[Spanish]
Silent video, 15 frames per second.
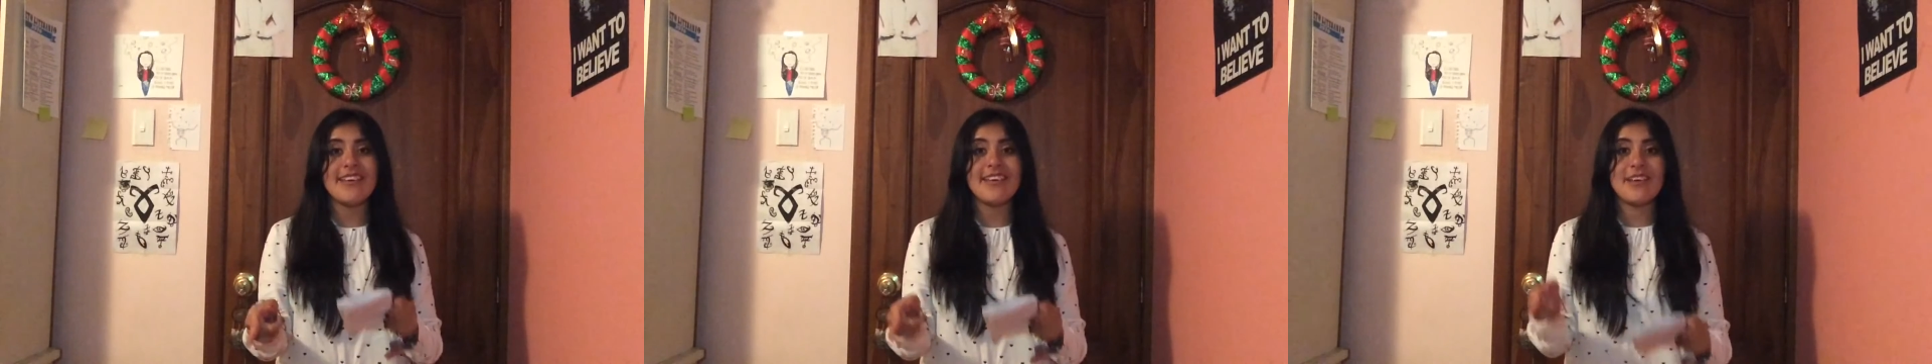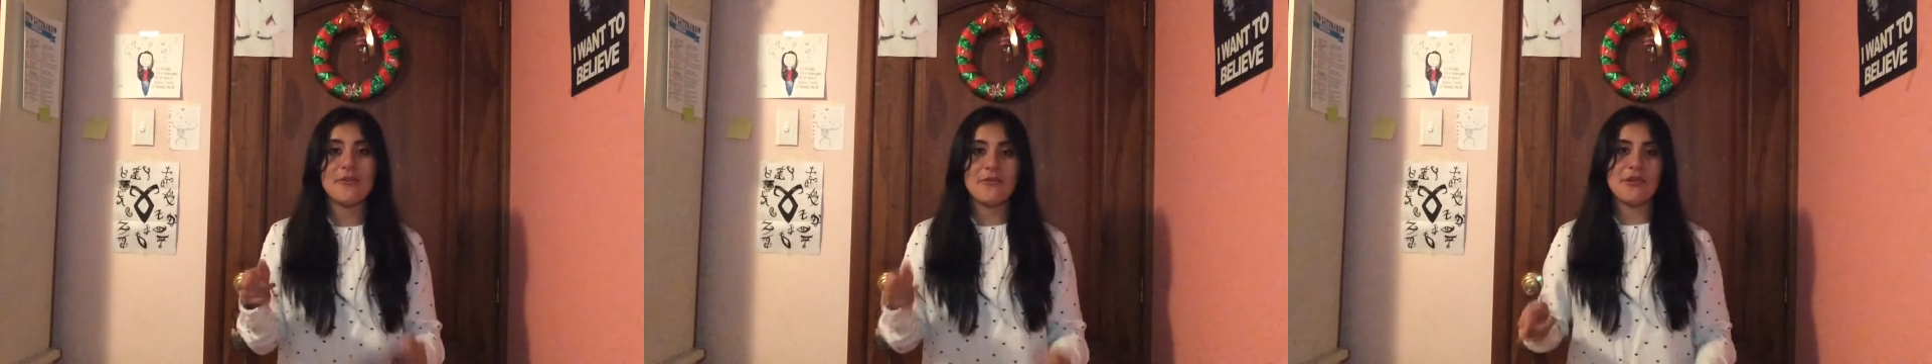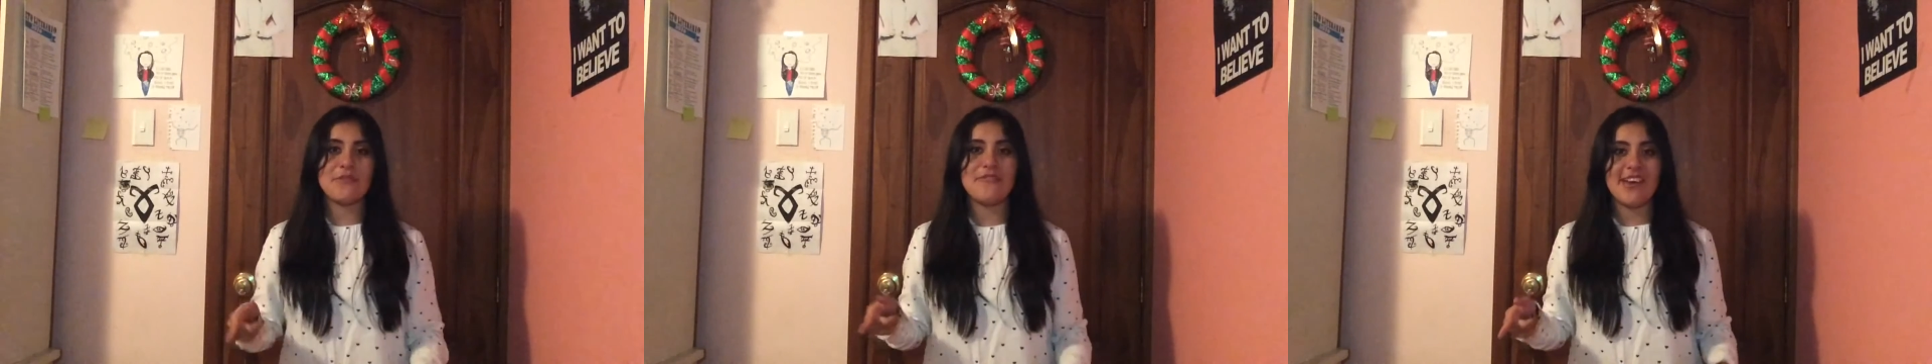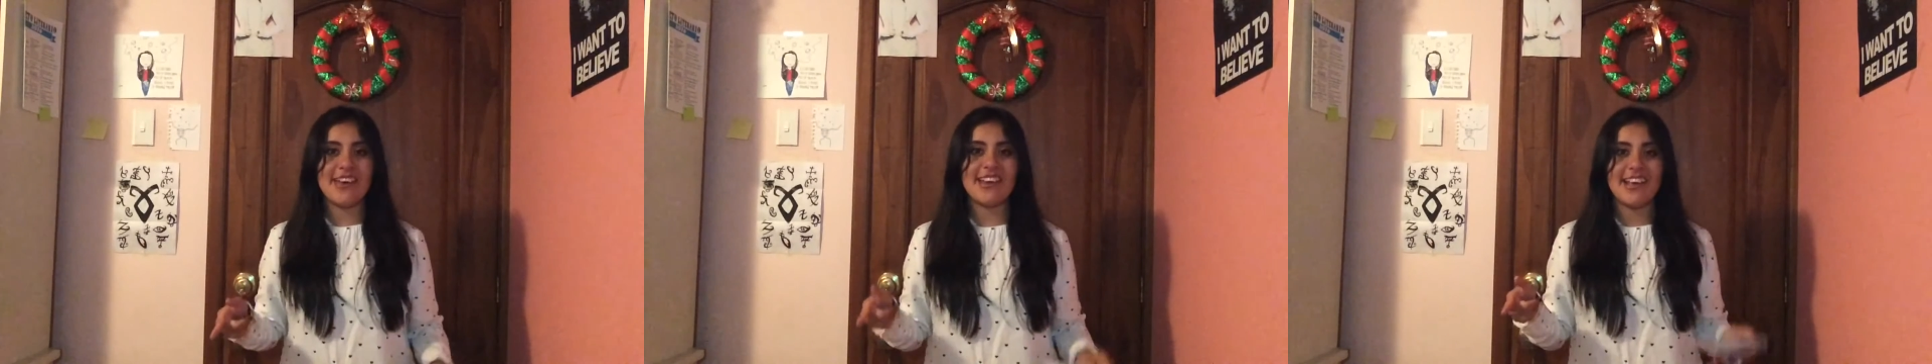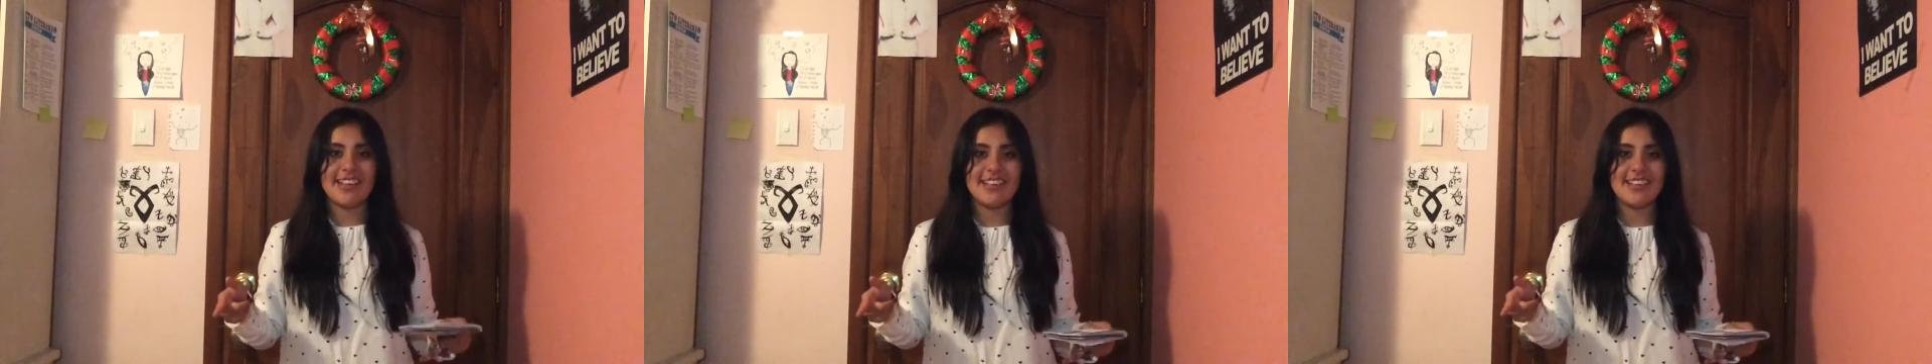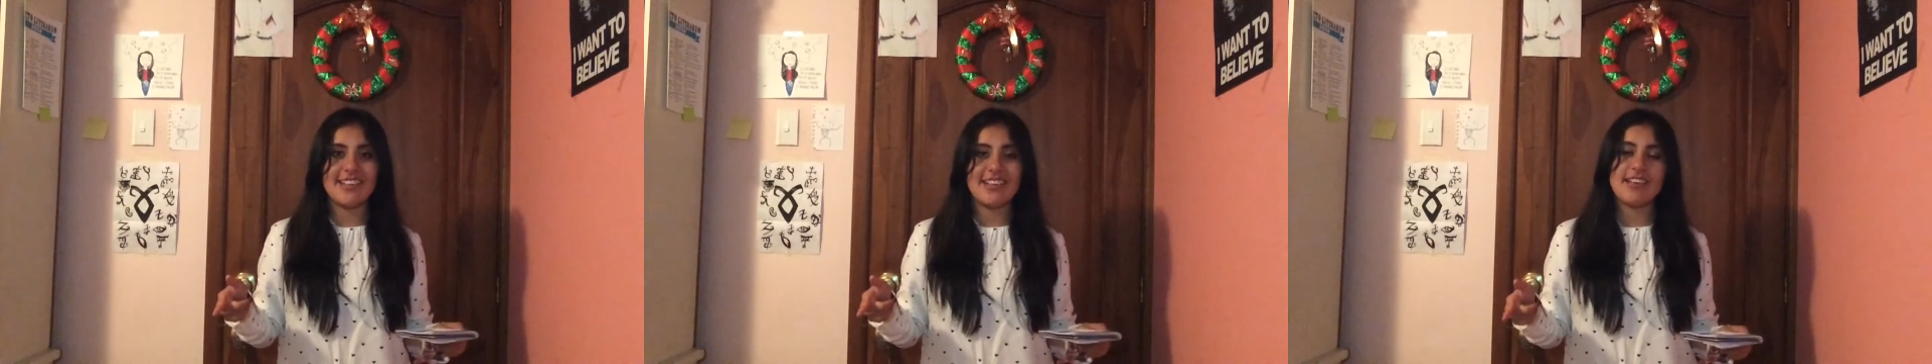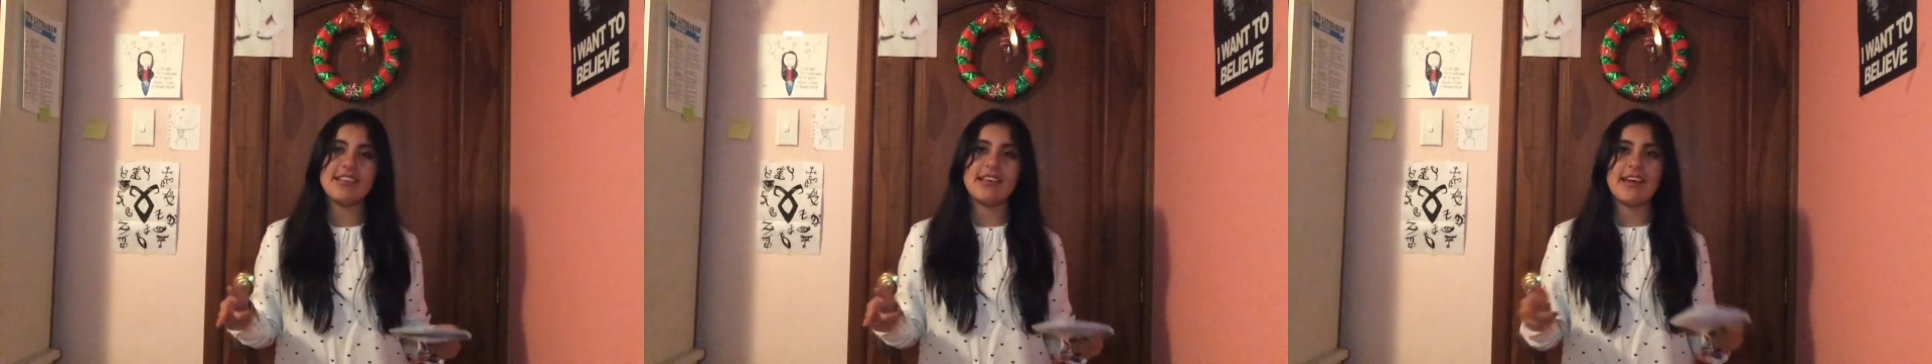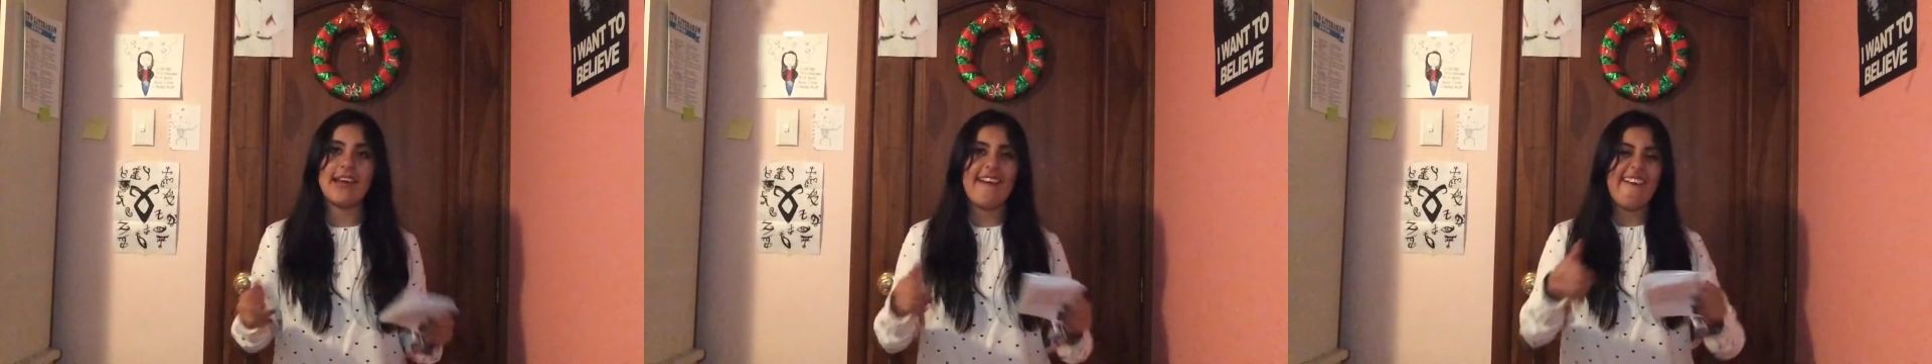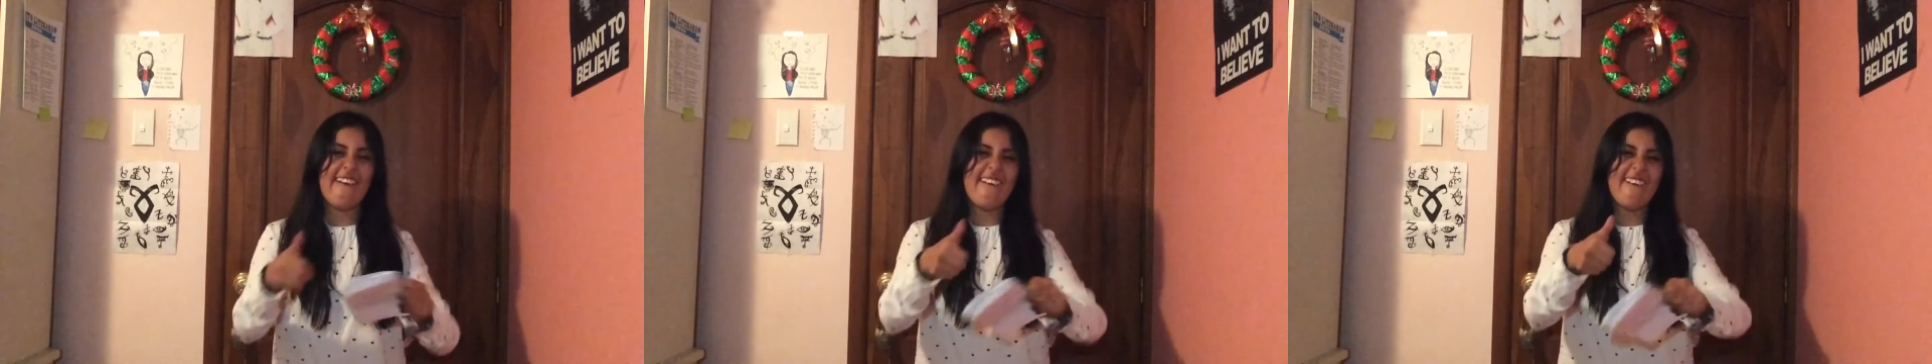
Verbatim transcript: y wifi gratis, así que...